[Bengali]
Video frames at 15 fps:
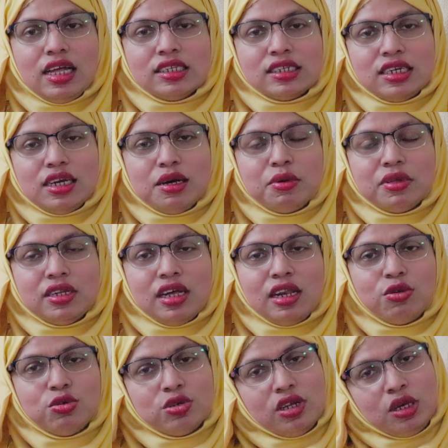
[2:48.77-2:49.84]
আজকে আমাদের
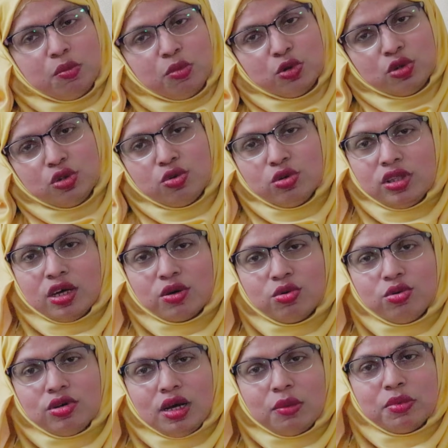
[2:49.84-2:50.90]
আলোচনা এই পর্যন্তই
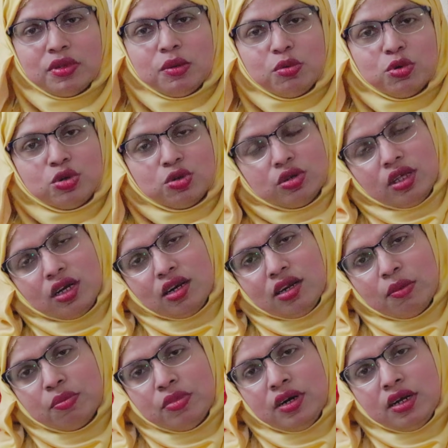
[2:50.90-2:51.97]
থাকুক আপনাদের প্রশ্ন
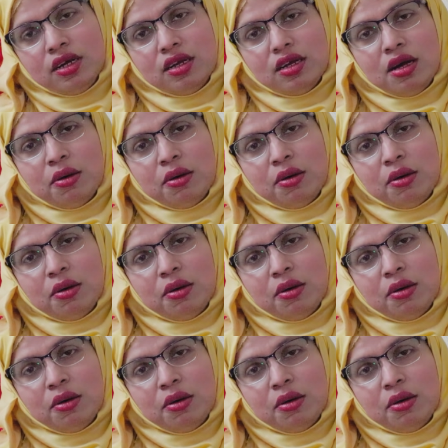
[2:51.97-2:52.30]
থাকলে আপনারা